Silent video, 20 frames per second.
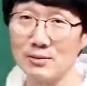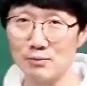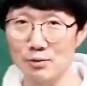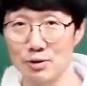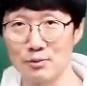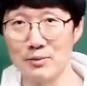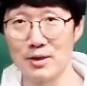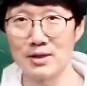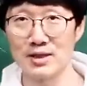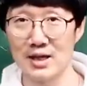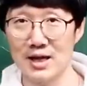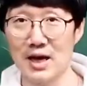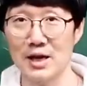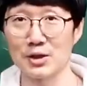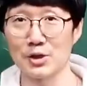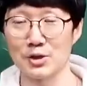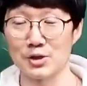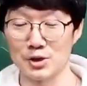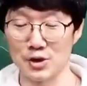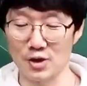무슨 말인지
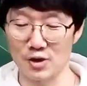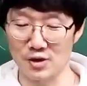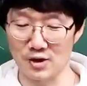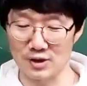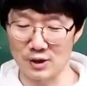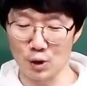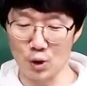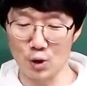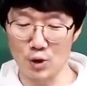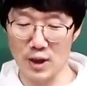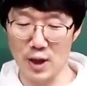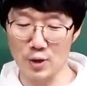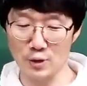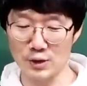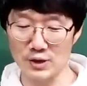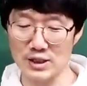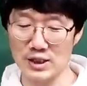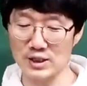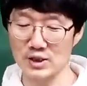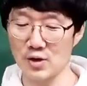이해하셨죠이
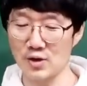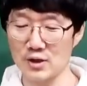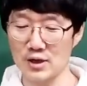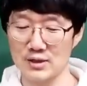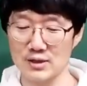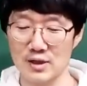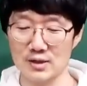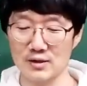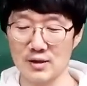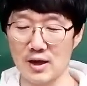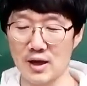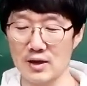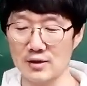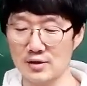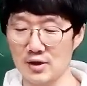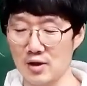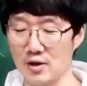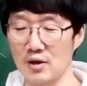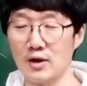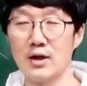내용들 잘 기억한
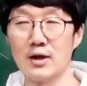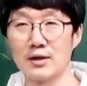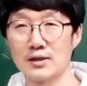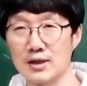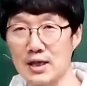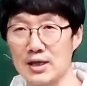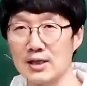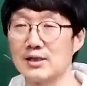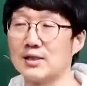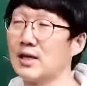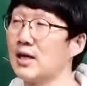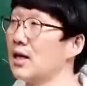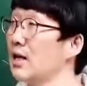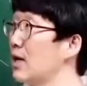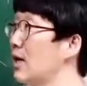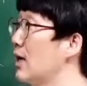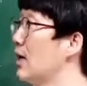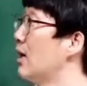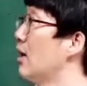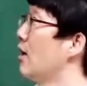상태에서 자
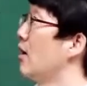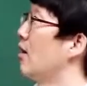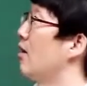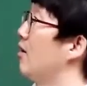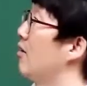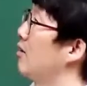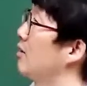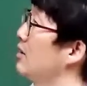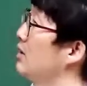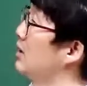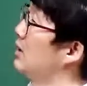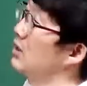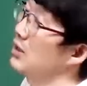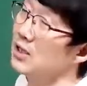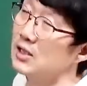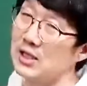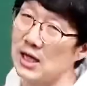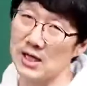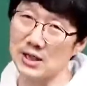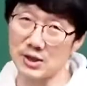이제 어,
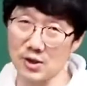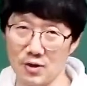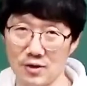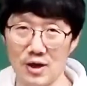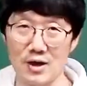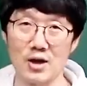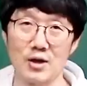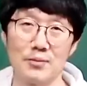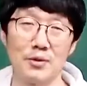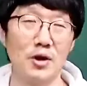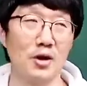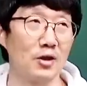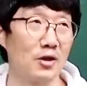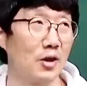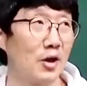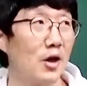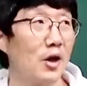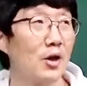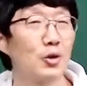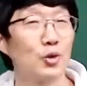시를 잘 기억하려면
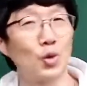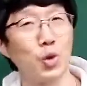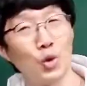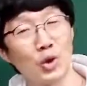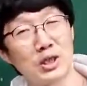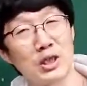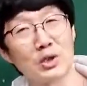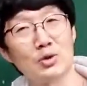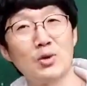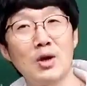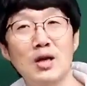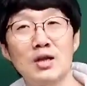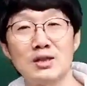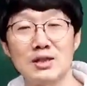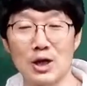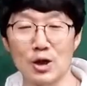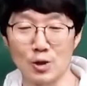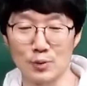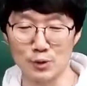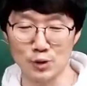도식화한
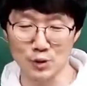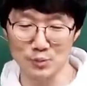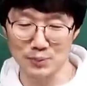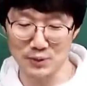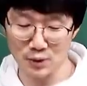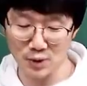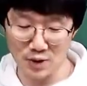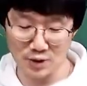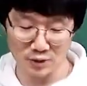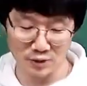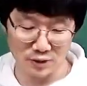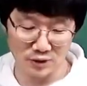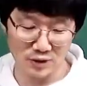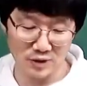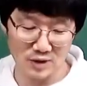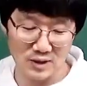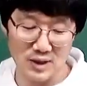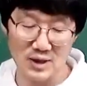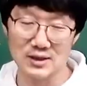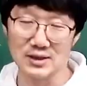작업이 좀
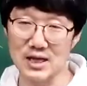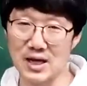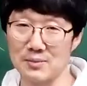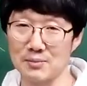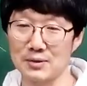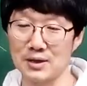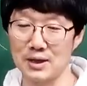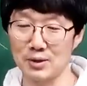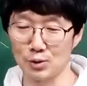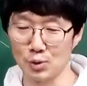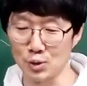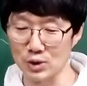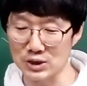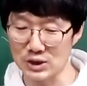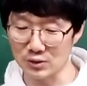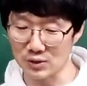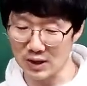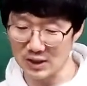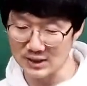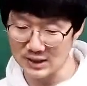필요하거든요. 잠깐 도식화한